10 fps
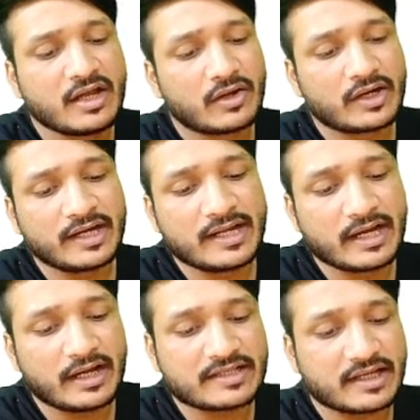और इंडिया
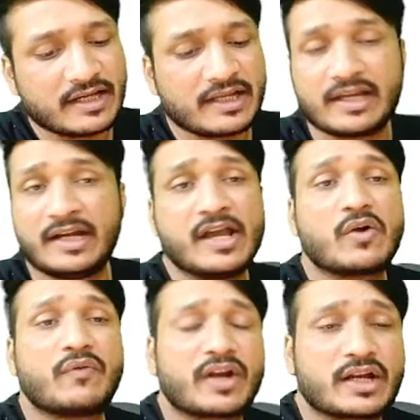ऐसा नहीं कि इंडिया
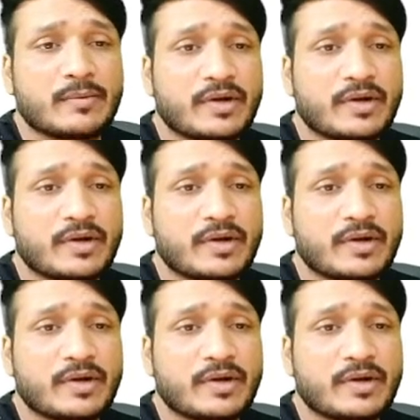को फर्क नहीं